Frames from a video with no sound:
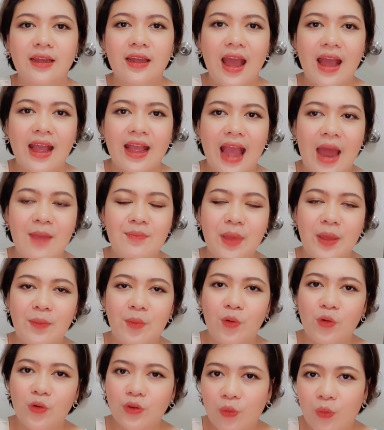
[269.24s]
การไปพู
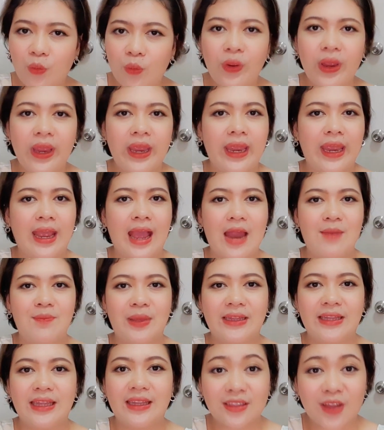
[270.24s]
ดคุยการไป
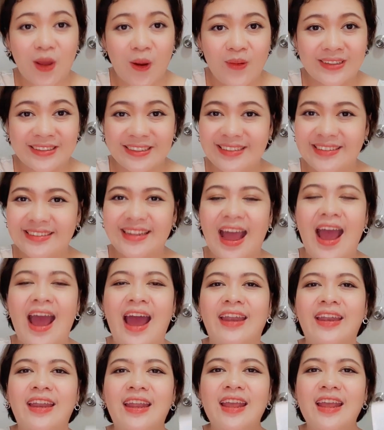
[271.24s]
ติดต่อสื่อสาร